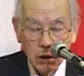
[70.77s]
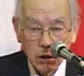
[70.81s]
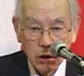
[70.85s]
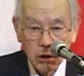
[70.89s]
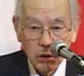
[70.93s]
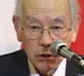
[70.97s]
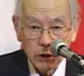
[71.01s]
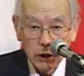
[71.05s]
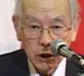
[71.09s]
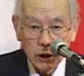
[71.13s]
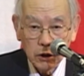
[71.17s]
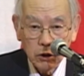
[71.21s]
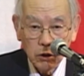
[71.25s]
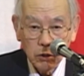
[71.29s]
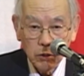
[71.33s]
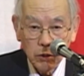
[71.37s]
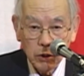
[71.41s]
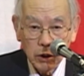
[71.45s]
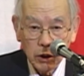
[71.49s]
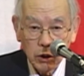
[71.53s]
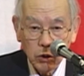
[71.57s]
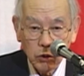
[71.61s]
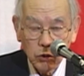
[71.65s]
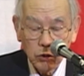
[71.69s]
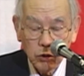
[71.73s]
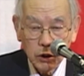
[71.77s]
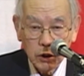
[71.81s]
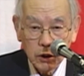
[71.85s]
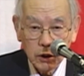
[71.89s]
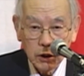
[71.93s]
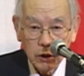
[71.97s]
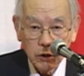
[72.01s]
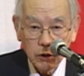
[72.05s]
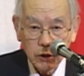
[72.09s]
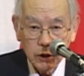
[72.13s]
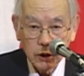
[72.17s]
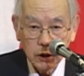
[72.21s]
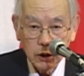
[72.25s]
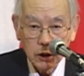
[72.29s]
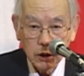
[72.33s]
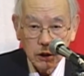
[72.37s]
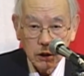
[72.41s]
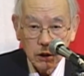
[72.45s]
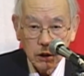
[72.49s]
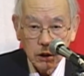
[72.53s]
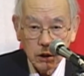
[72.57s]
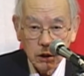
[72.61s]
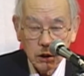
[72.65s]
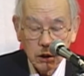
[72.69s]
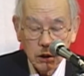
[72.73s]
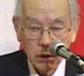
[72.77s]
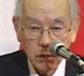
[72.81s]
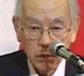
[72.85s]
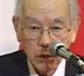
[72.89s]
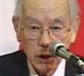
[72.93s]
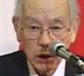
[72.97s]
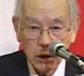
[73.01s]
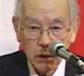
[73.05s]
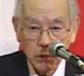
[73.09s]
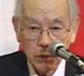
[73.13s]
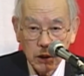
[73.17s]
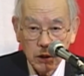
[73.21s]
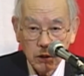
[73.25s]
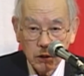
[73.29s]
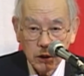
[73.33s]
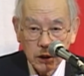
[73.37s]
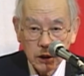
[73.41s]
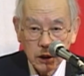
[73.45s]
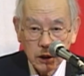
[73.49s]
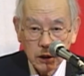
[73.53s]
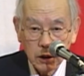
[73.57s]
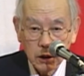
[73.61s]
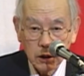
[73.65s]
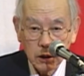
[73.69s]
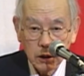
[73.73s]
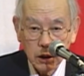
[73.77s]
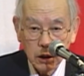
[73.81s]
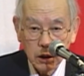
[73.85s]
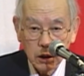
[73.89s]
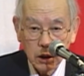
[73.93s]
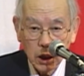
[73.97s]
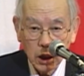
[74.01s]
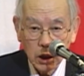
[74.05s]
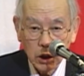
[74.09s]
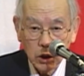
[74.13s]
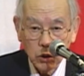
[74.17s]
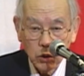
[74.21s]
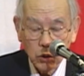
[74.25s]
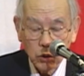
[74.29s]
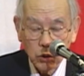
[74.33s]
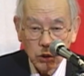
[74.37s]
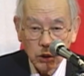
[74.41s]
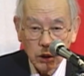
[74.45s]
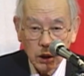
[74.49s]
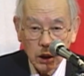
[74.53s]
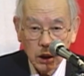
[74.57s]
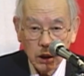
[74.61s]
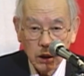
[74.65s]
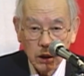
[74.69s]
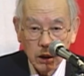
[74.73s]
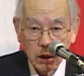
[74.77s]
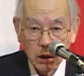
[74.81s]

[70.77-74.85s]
私の方がよく知ってる自然、目に見える自然ですね。太陽とか、